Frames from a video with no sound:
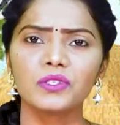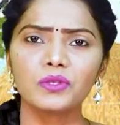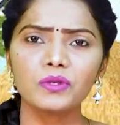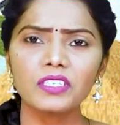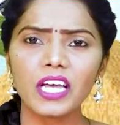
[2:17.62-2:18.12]

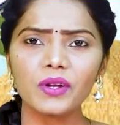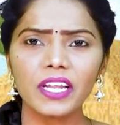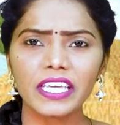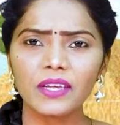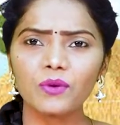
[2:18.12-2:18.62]

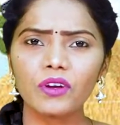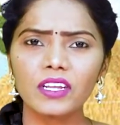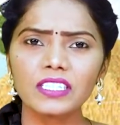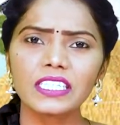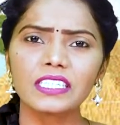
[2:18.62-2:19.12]
చూసారులా గీ ఊర్ల
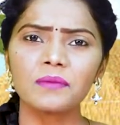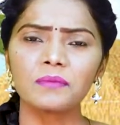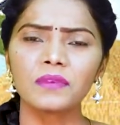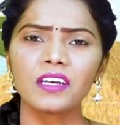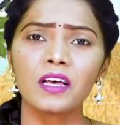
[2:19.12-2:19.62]
చిత్రం
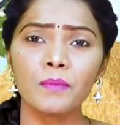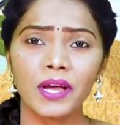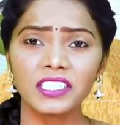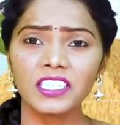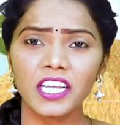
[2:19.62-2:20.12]

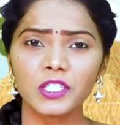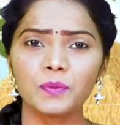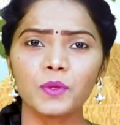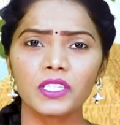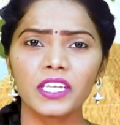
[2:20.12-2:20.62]
మనిషి
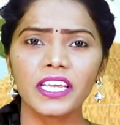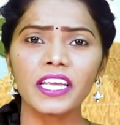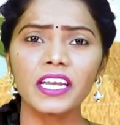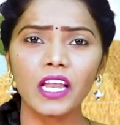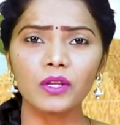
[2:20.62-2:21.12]
చచ్చిపోతేనే
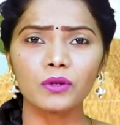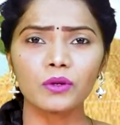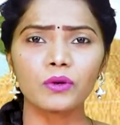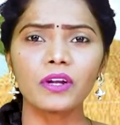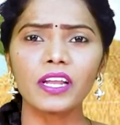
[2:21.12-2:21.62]
నలుగురు
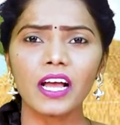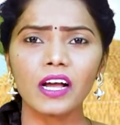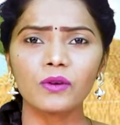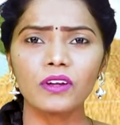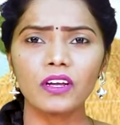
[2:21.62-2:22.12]
కూడా
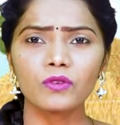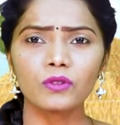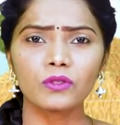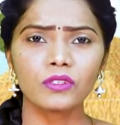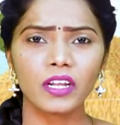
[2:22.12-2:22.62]
రాకుండా
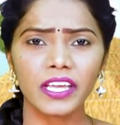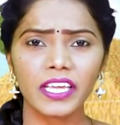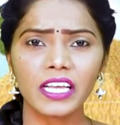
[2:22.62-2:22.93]
పోతున్నాయి ఈ